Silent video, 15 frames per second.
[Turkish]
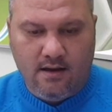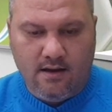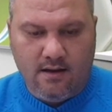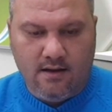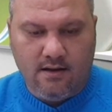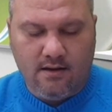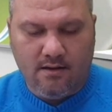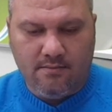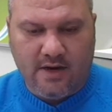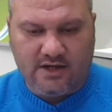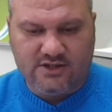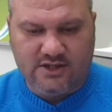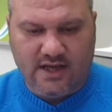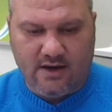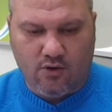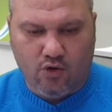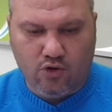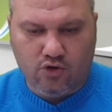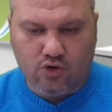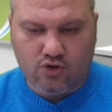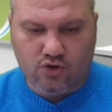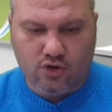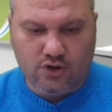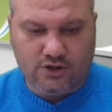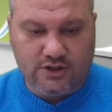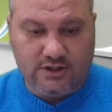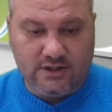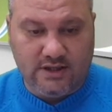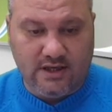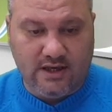e, maçlar olurdu.
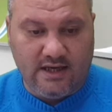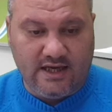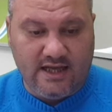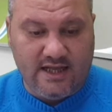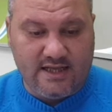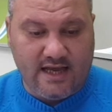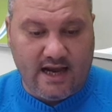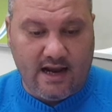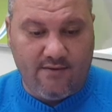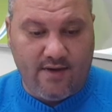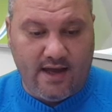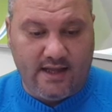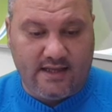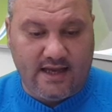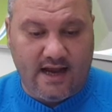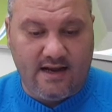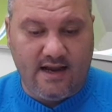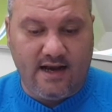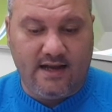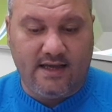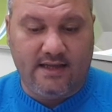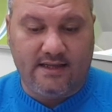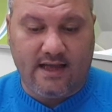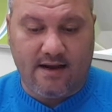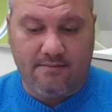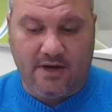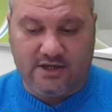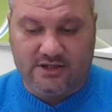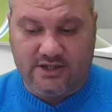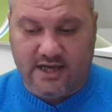Şimdi İngiltere ve İtalya liginden
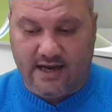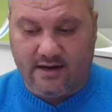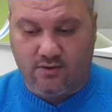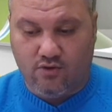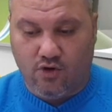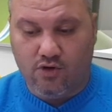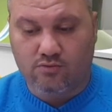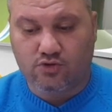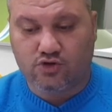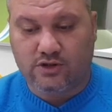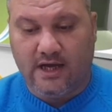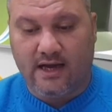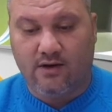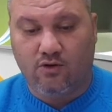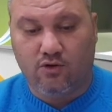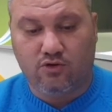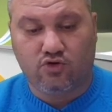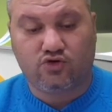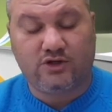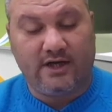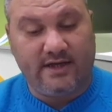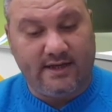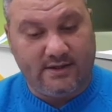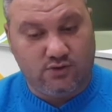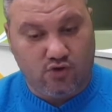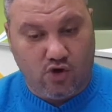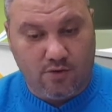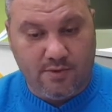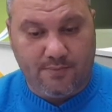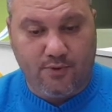maçlar koymuşlar. Oldukça yine
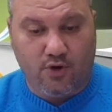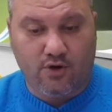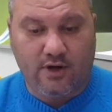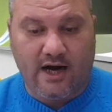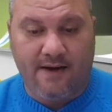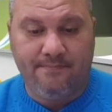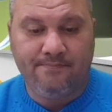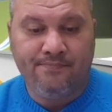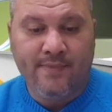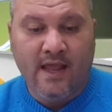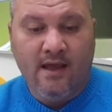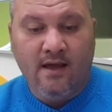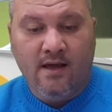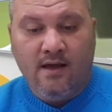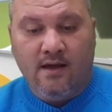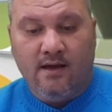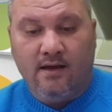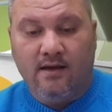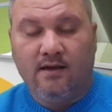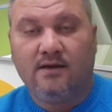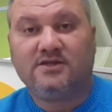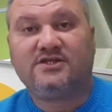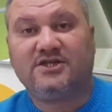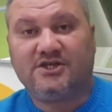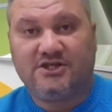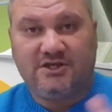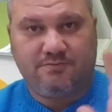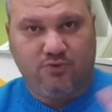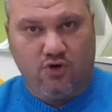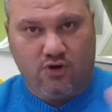zor bir program. Ee,
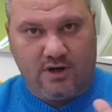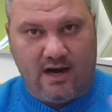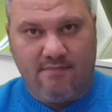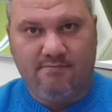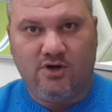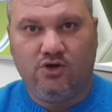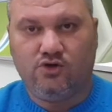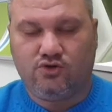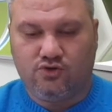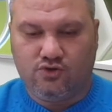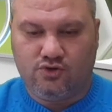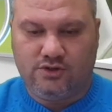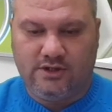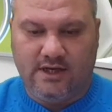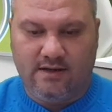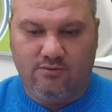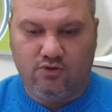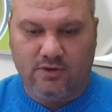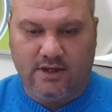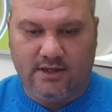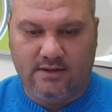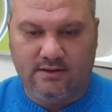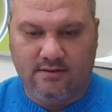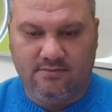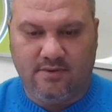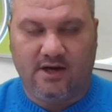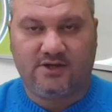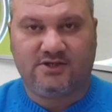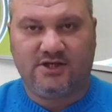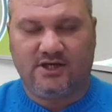sıkışık program biliyorsunuz yine bunların
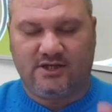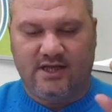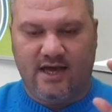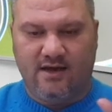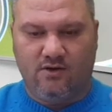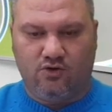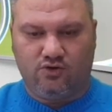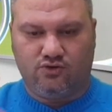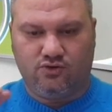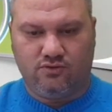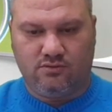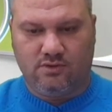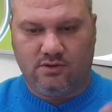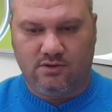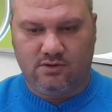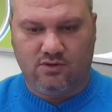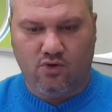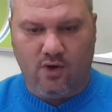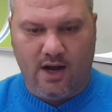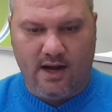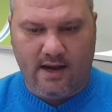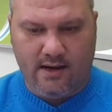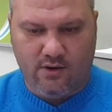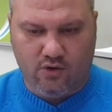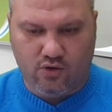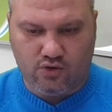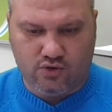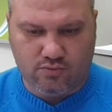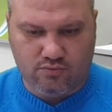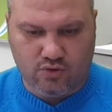e, Boxing Day olsun, e, Noel'leri
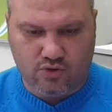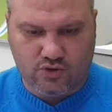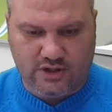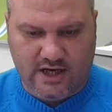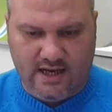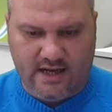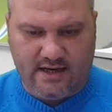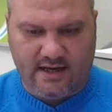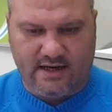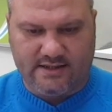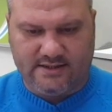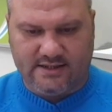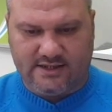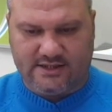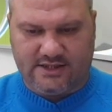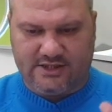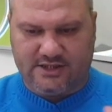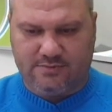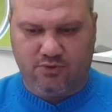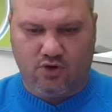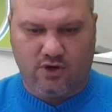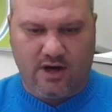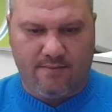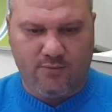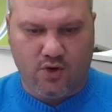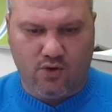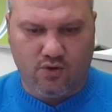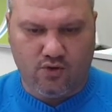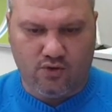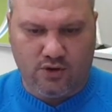olsun bu şeylerin arasında sıkışık
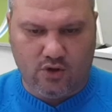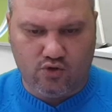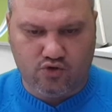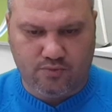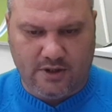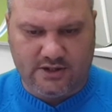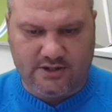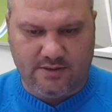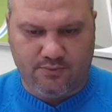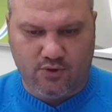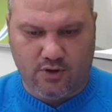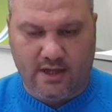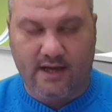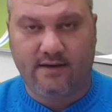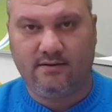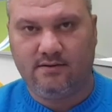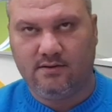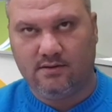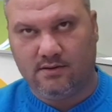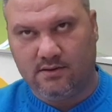programda 10 günde 3 maç yapıyorlar.